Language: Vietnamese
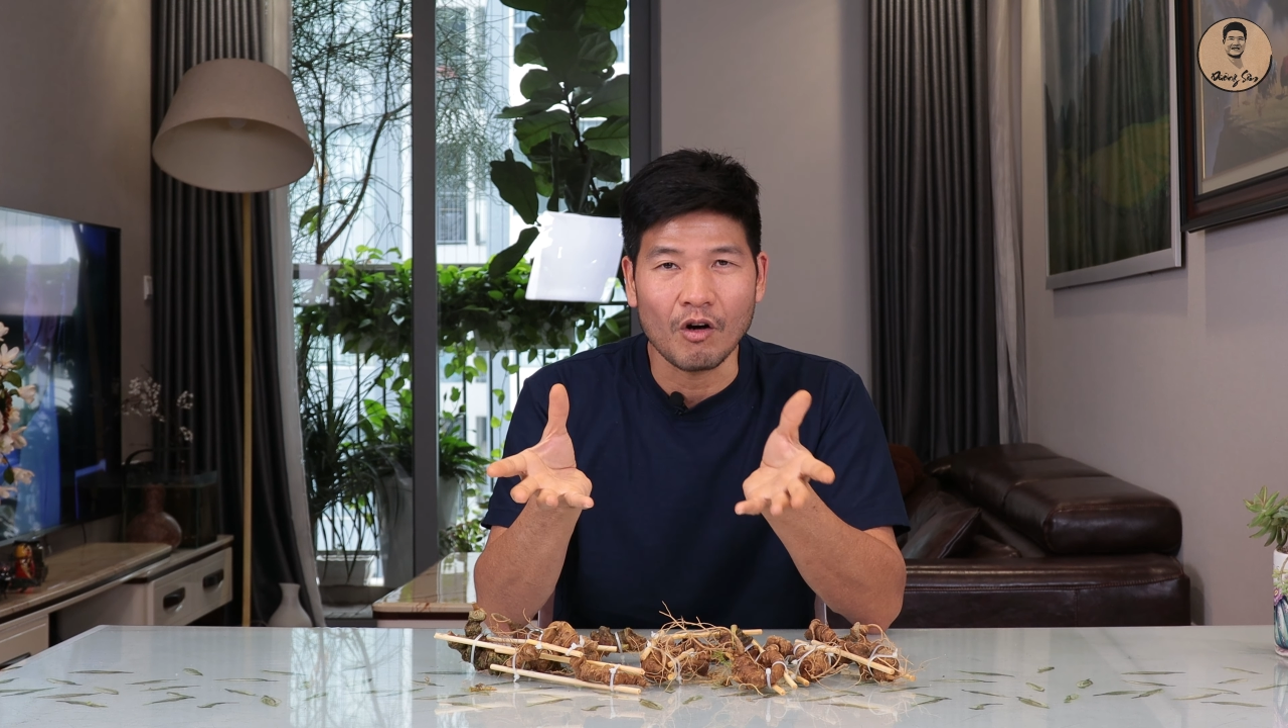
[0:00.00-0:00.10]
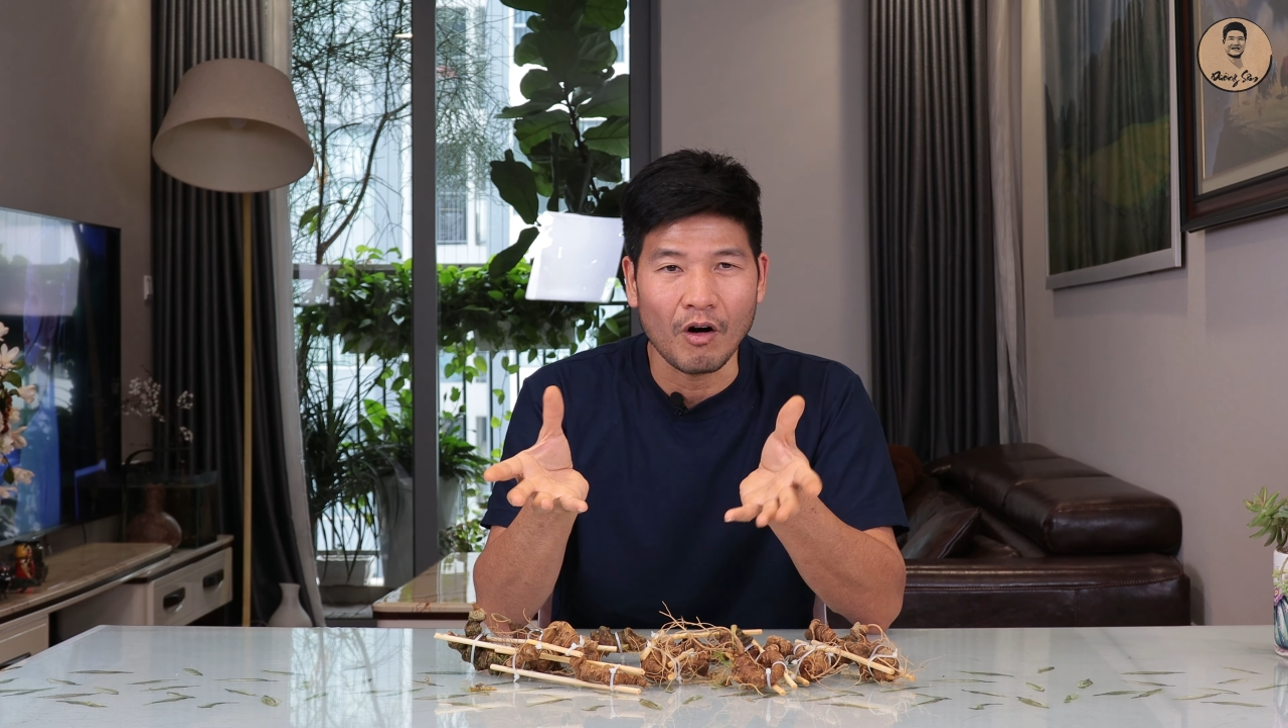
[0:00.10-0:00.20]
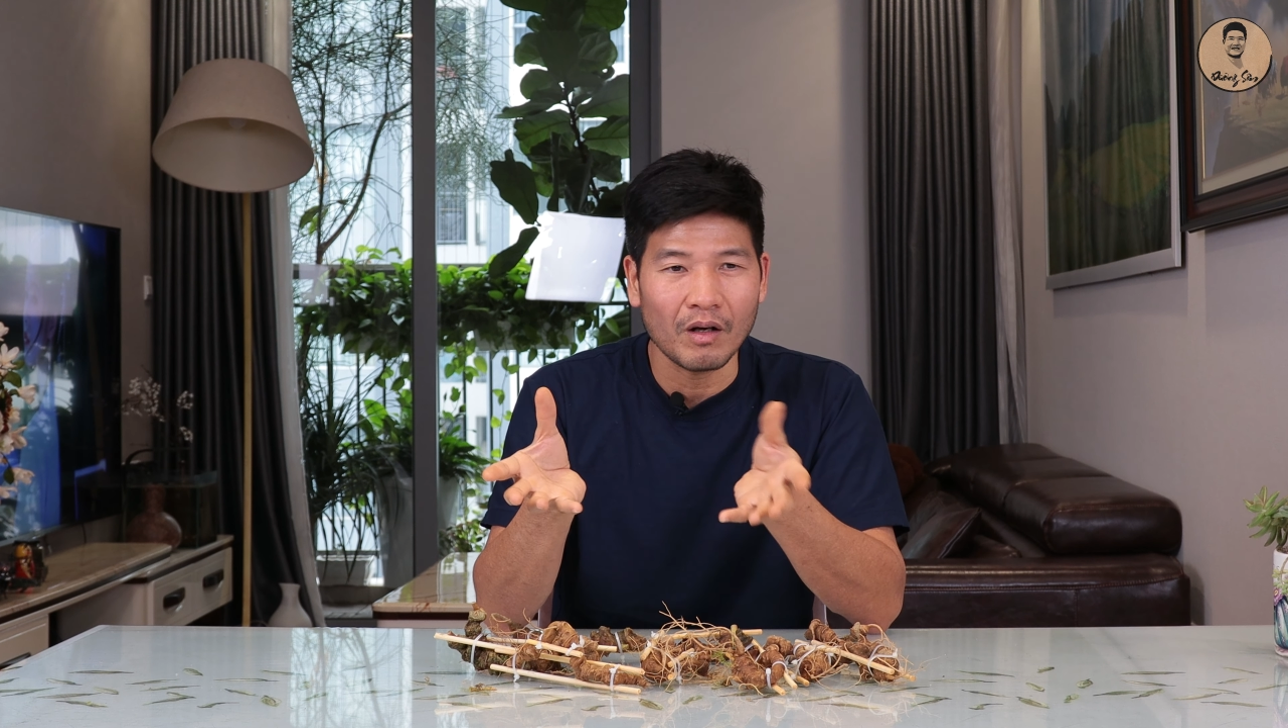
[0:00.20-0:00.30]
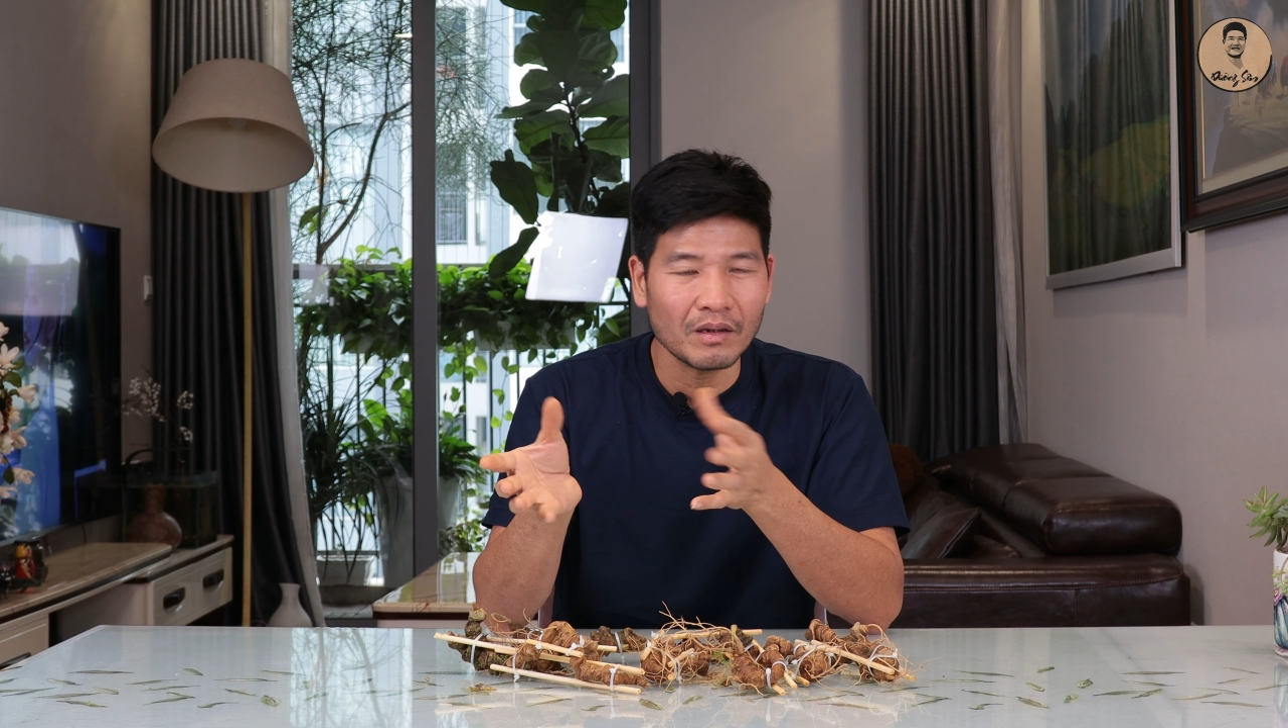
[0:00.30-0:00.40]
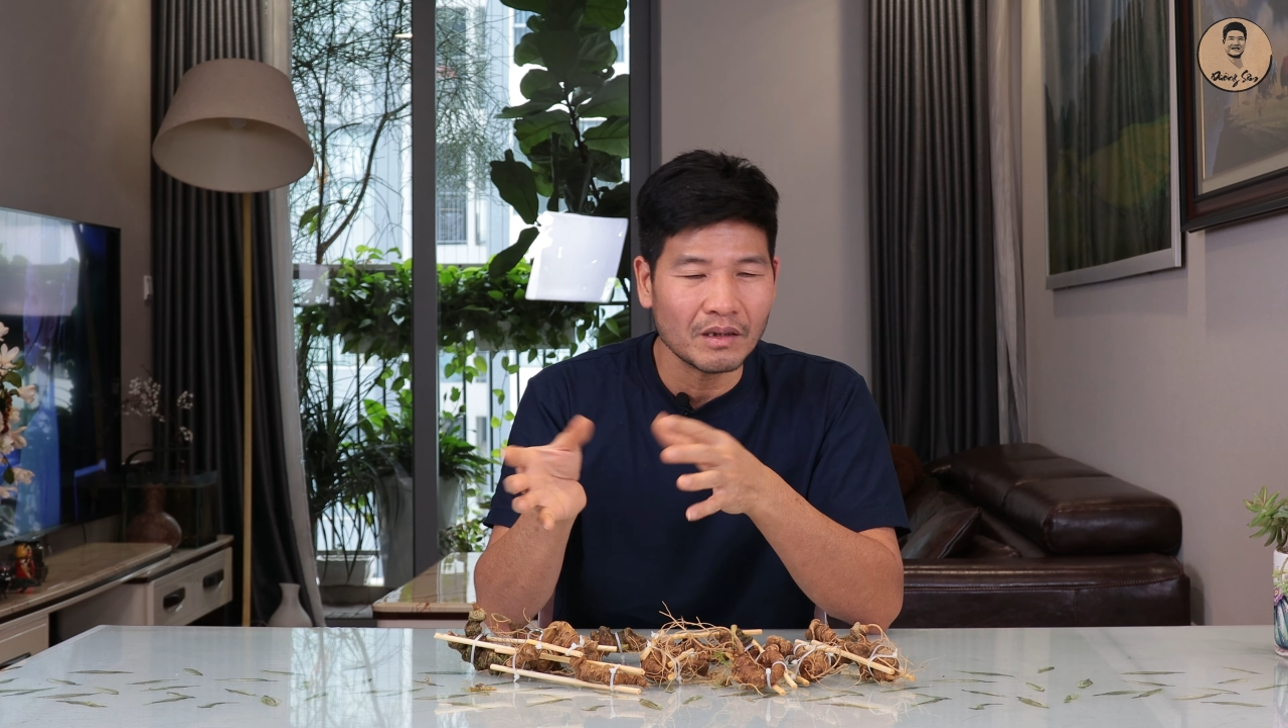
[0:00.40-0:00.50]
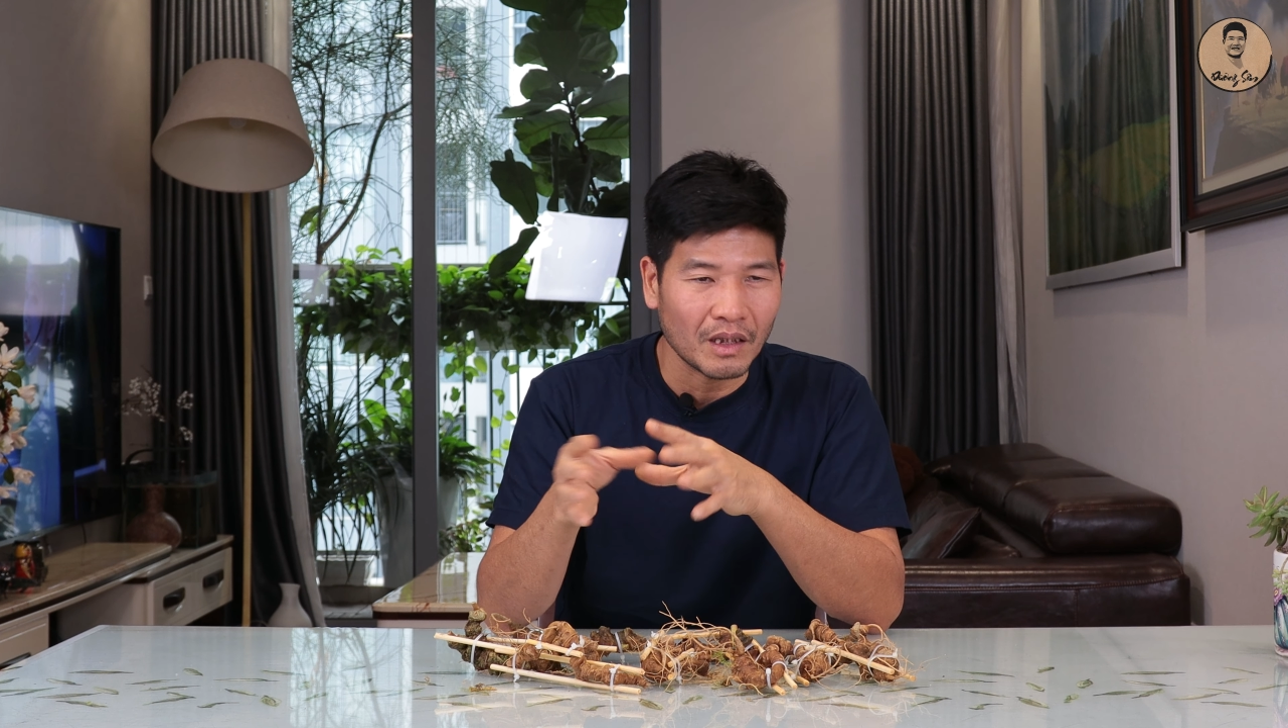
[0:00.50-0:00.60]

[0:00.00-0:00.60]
có